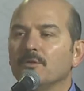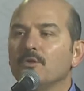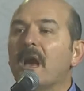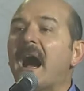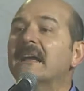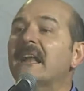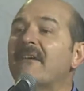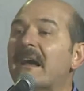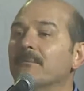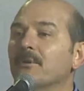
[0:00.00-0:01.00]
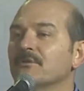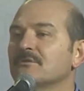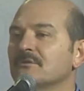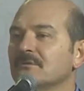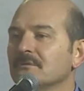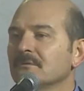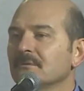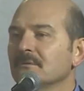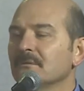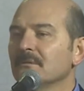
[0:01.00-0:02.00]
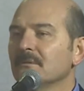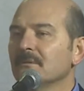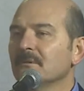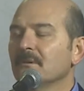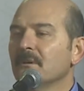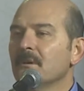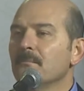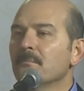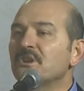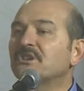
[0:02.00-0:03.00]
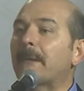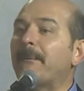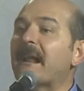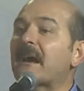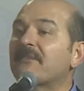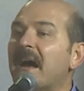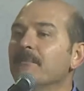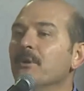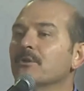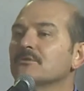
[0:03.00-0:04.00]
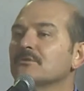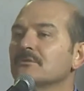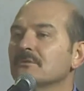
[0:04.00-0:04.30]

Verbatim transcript: Güya ile vermiyoruz. Mış yaparak vermiyoruz.